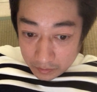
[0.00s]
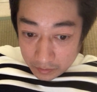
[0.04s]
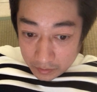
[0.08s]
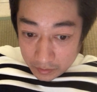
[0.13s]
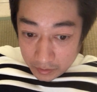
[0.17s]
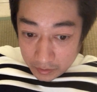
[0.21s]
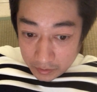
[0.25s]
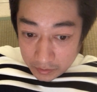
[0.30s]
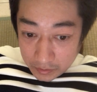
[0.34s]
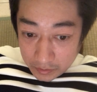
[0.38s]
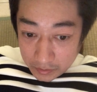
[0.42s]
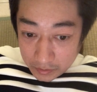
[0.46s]

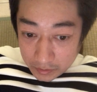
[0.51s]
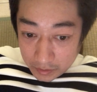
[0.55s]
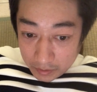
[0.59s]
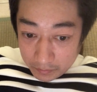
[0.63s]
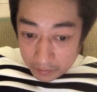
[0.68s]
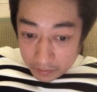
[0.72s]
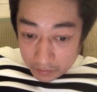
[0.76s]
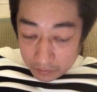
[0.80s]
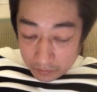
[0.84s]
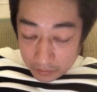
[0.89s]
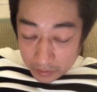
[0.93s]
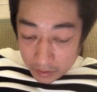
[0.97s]
電子
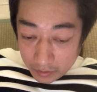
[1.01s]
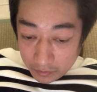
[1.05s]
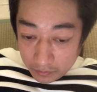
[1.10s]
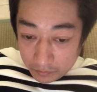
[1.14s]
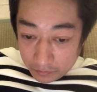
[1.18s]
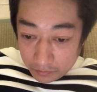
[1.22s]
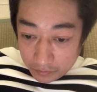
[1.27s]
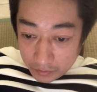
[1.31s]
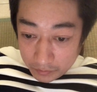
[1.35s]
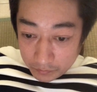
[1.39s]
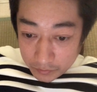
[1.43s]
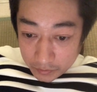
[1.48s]
タバコ健
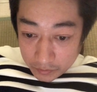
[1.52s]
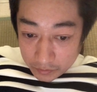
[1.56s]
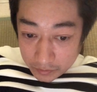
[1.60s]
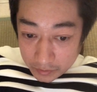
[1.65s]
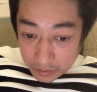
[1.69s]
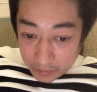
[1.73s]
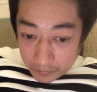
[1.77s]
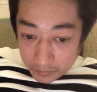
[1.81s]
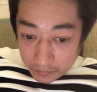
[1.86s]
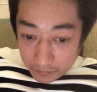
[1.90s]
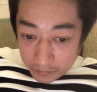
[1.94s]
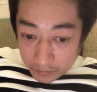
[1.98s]
康でもちょっと
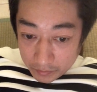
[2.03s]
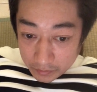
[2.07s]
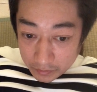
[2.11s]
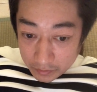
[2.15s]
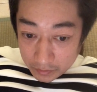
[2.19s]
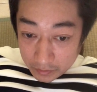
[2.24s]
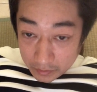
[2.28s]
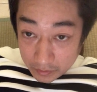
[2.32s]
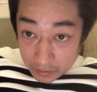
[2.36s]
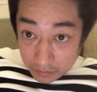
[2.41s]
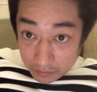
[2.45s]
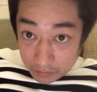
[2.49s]
調べてみよう
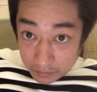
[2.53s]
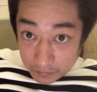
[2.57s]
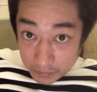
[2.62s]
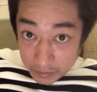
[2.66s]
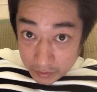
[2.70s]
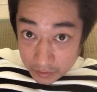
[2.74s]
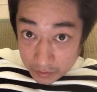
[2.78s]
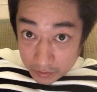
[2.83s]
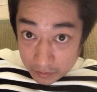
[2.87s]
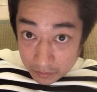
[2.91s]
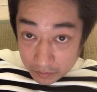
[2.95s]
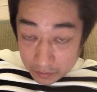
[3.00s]
かなまだ
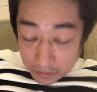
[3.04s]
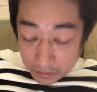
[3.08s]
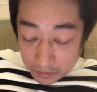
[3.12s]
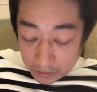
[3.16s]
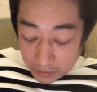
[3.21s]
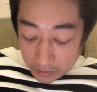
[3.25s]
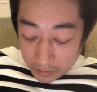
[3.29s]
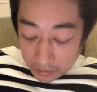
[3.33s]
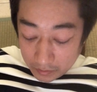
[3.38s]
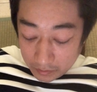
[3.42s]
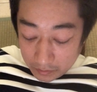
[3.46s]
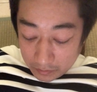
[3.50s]
時間あるかな
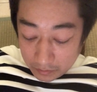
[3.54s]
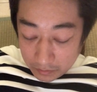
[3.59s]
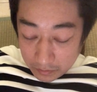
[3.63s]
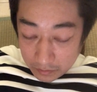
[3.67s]
はい